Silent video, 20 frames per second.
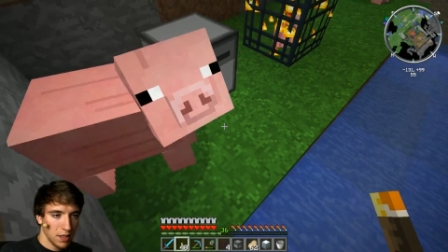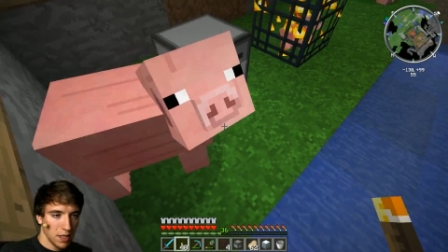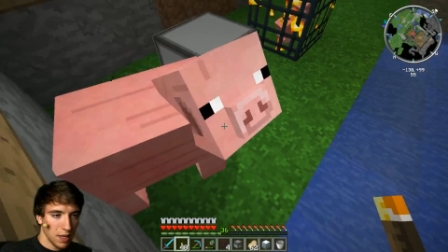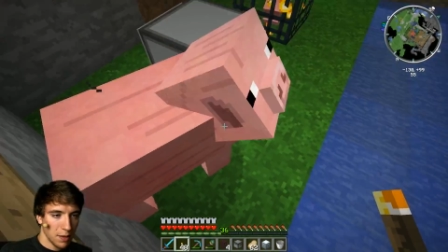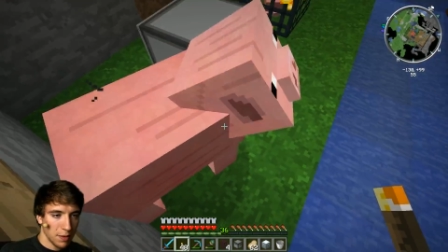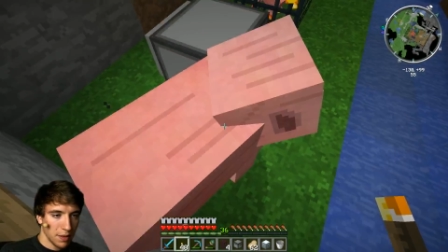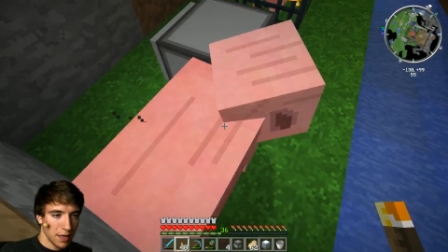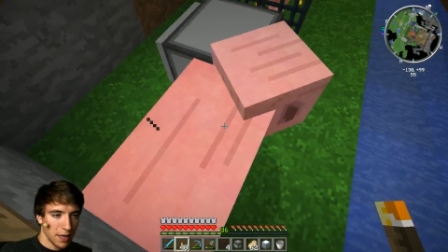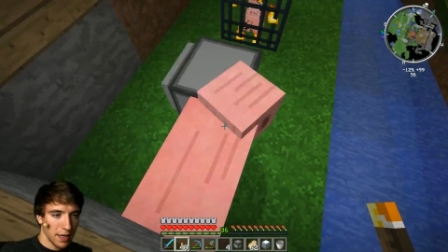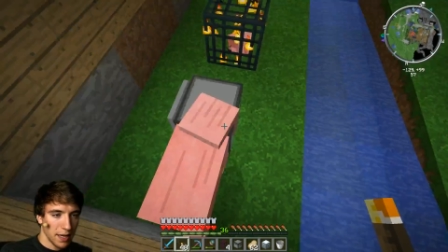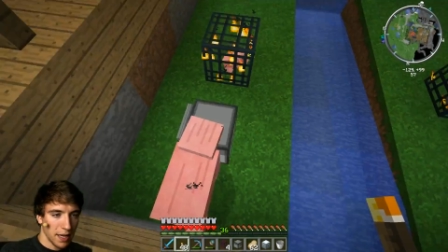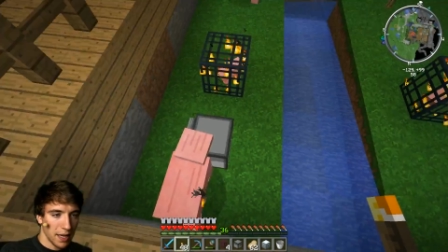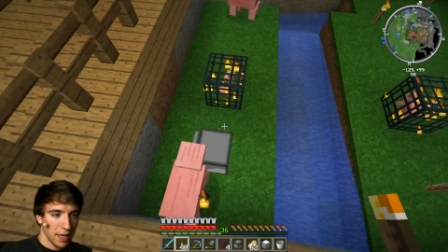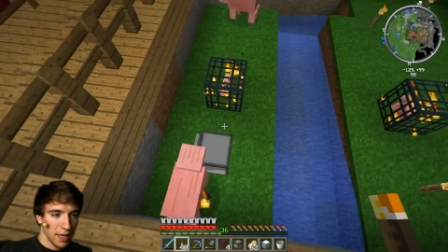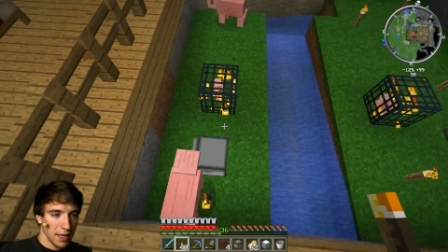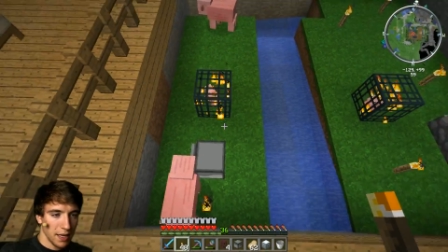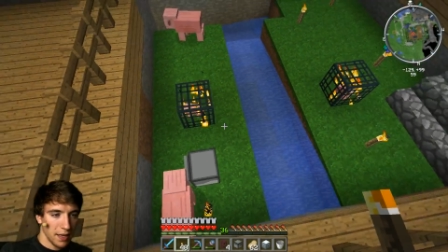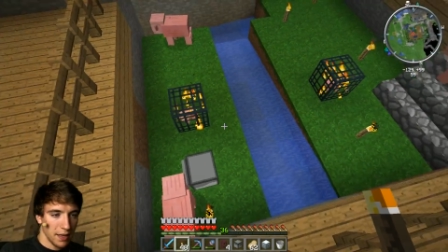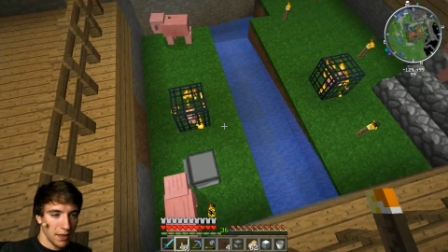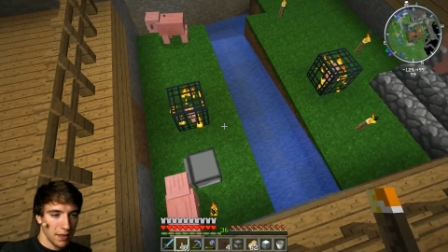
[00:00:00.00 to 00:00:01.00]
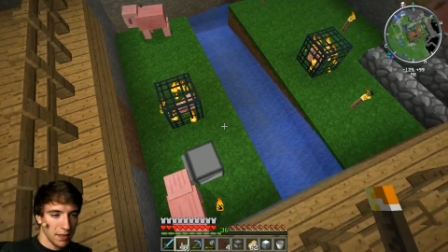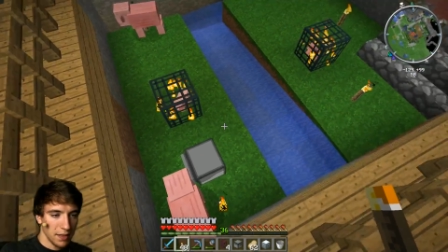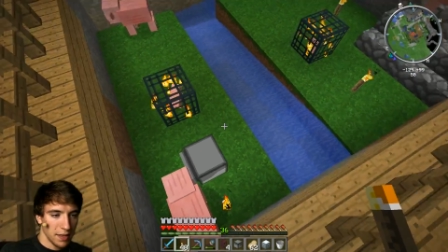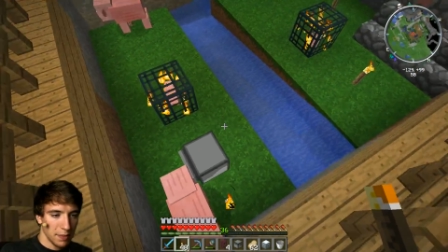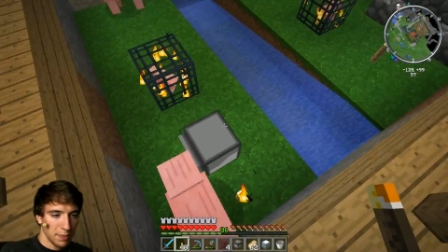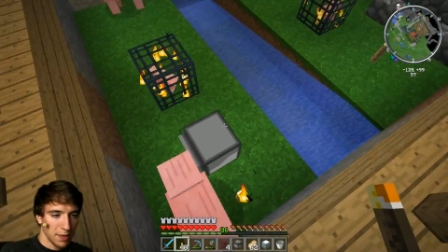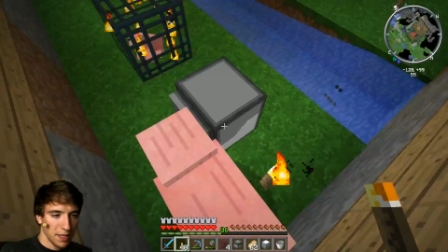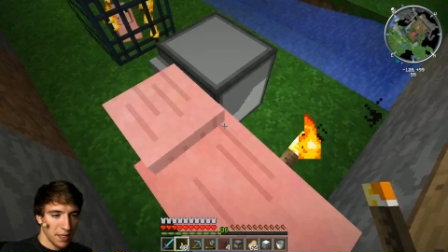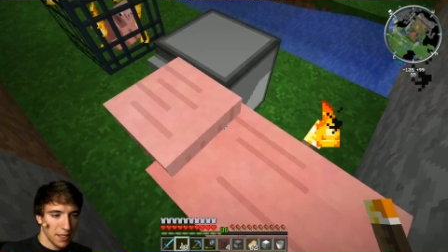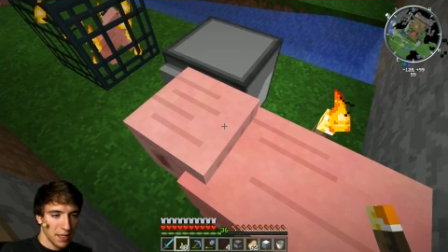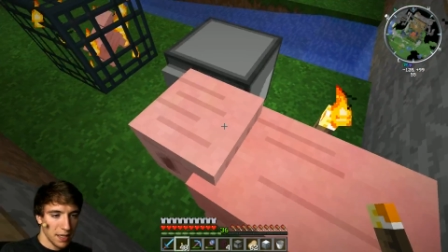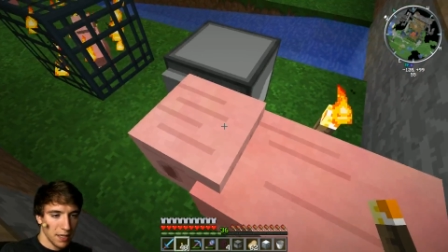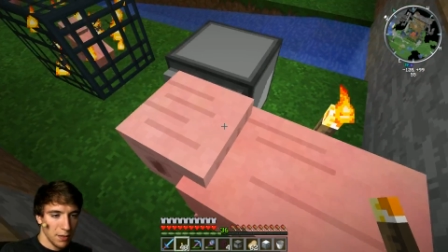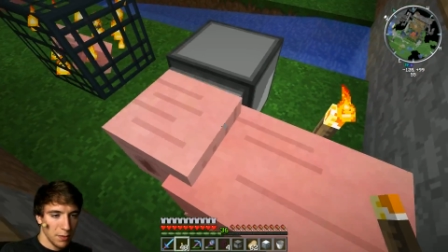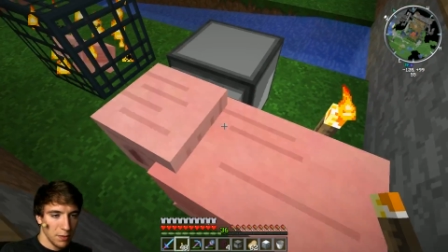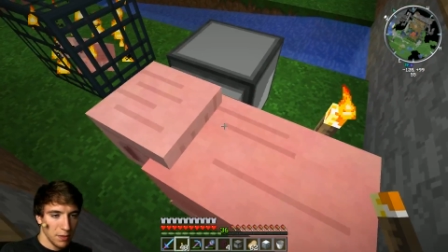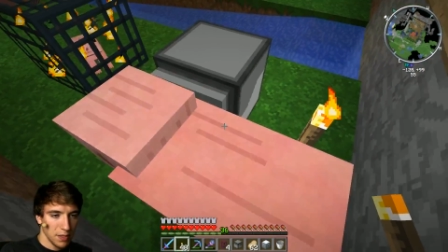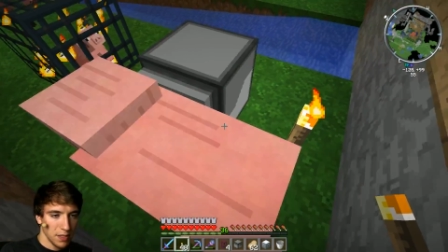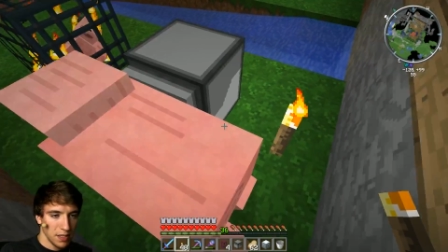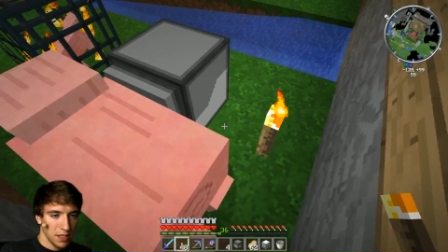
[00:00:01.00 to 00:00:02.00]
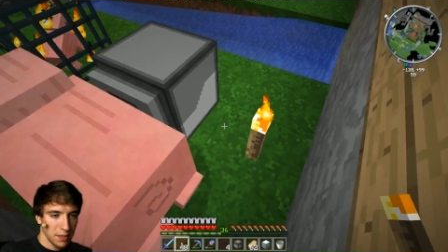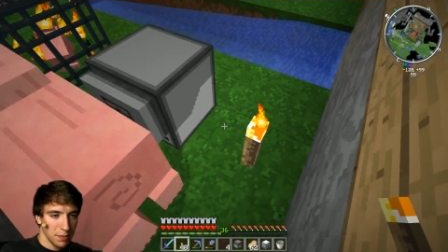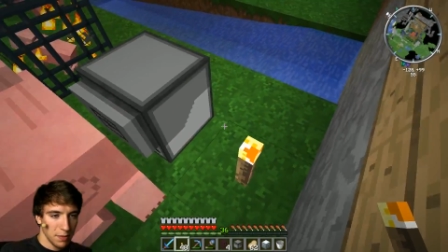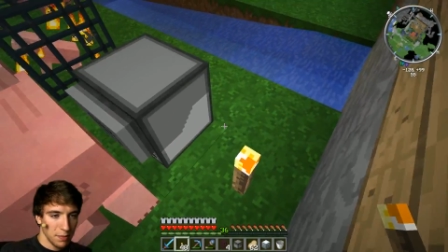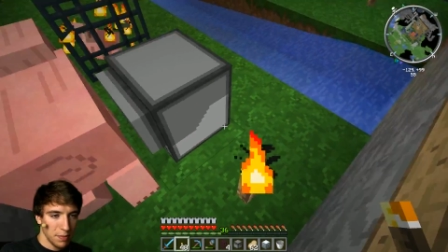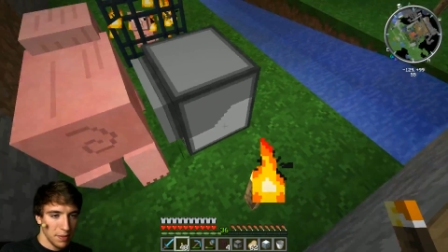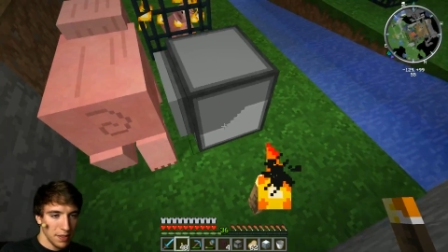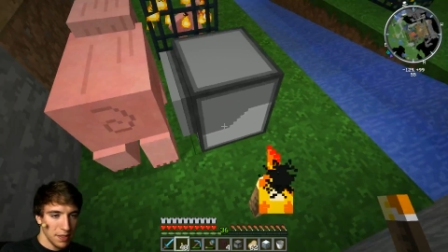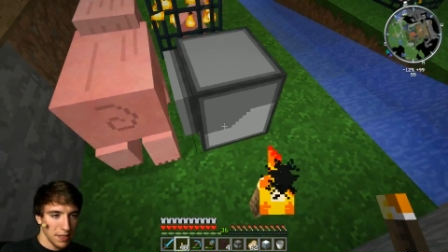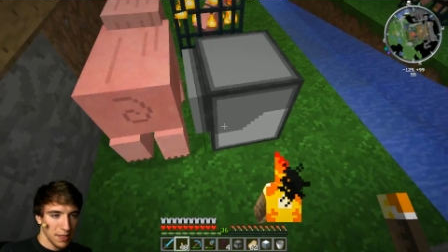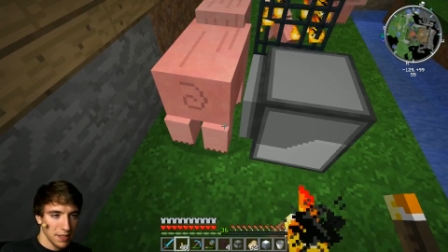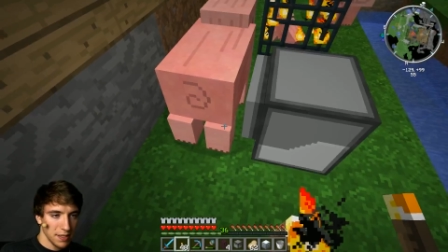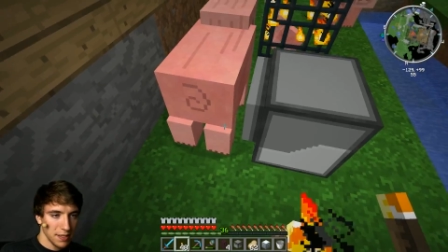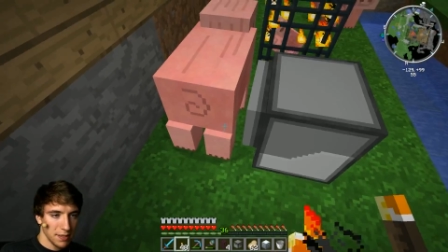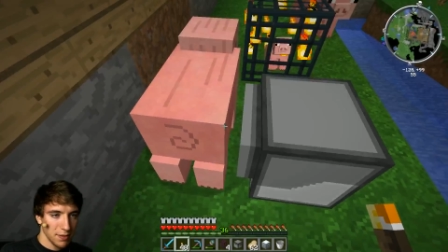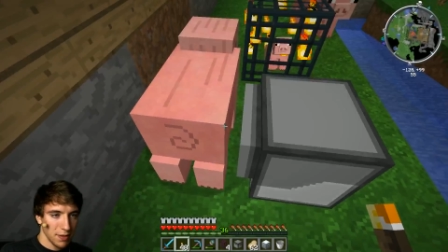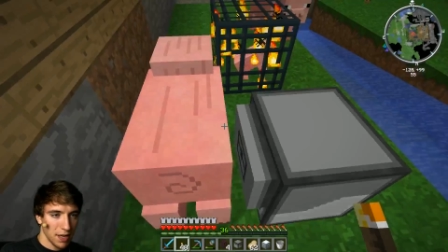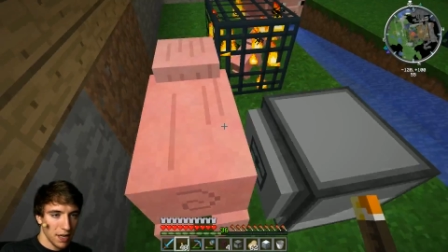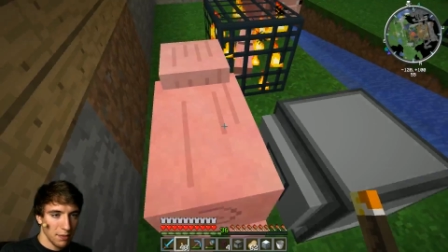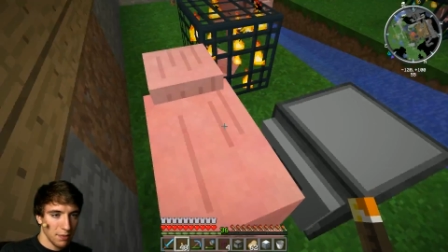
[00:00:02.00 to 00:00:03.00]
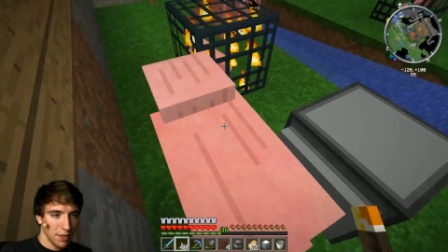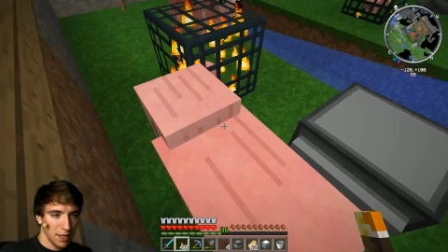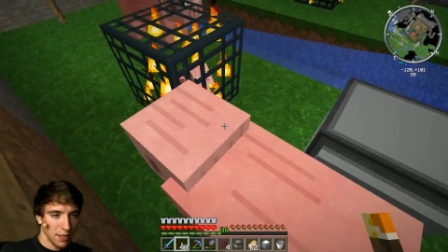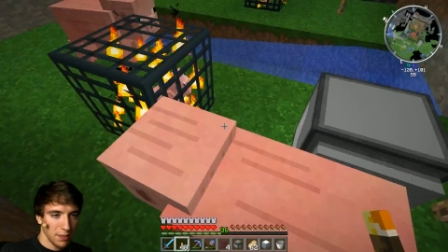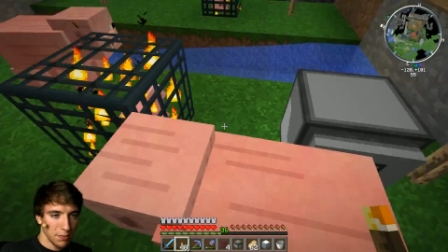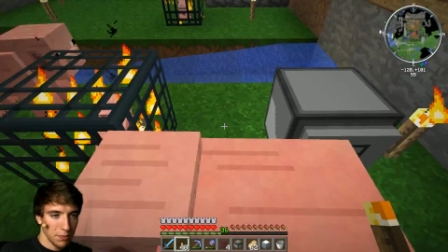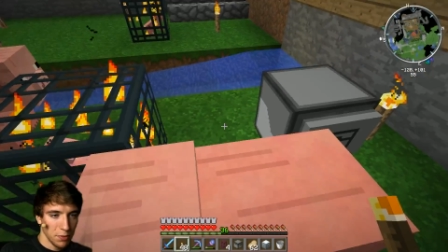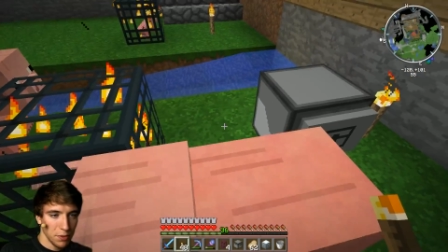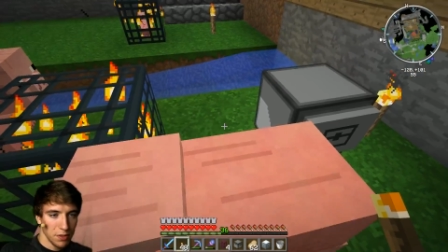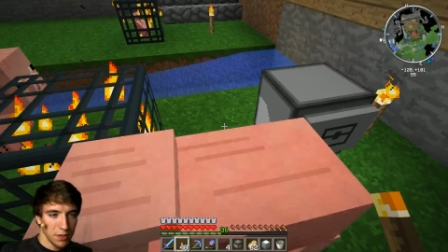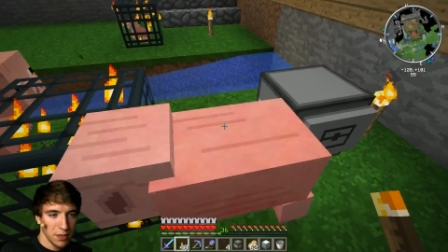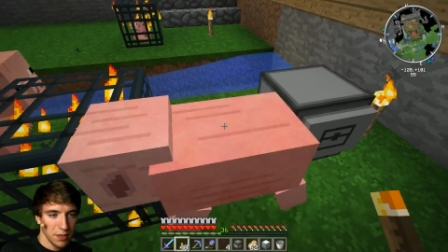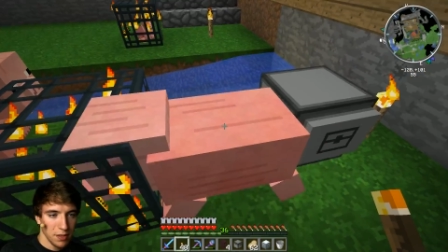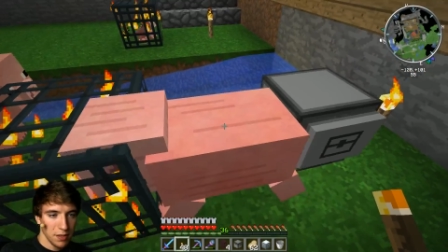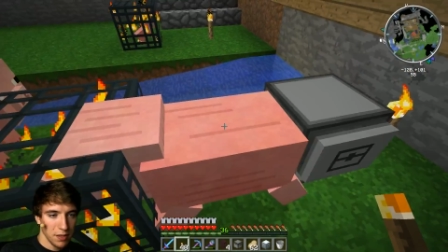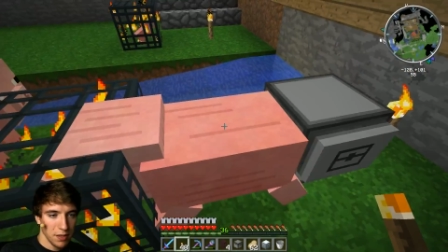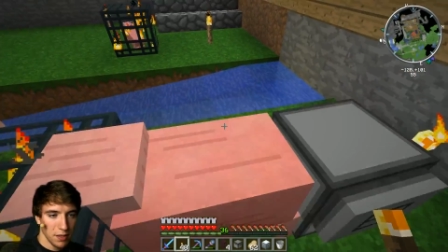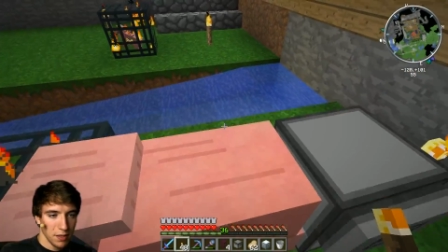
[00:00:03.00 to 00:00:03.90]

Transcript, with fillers: Aber keine, äh, ich habe eigentlich keine Lust, jetzt hier mit Pistons zu arbeiten müssen.